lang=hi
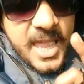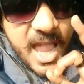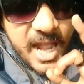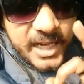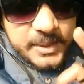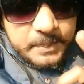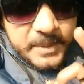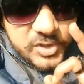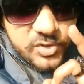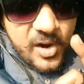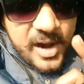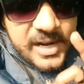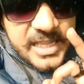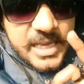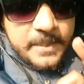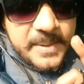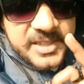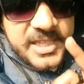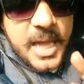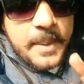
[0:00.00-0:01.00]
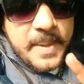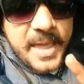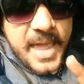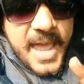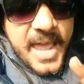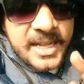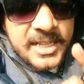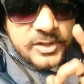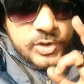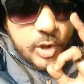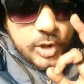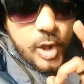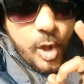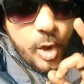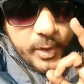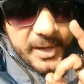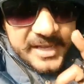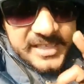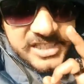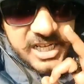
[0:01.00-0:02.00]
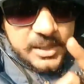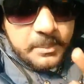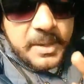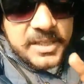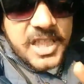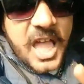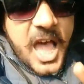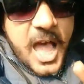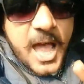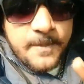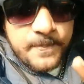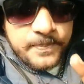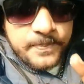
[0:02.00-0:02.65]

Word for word: अगर पिछवाड़े में दम है तो लोकेशन बता